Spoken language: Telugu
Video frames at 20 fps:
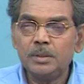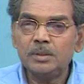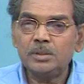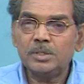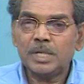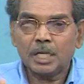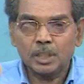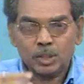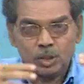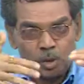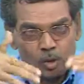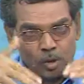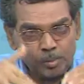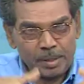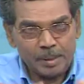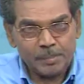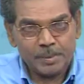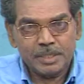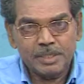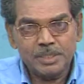స్ట్రక్చర్
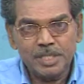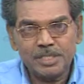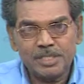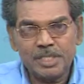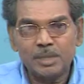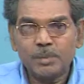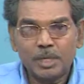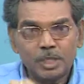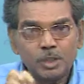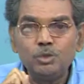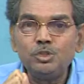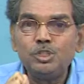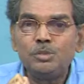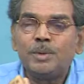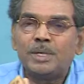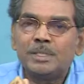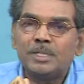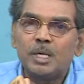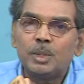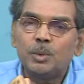లోపల పనిచేసే మనిషి గురించి
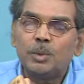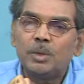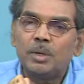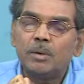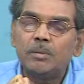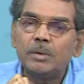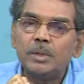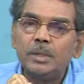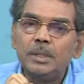మాట్లాడుకున్నాం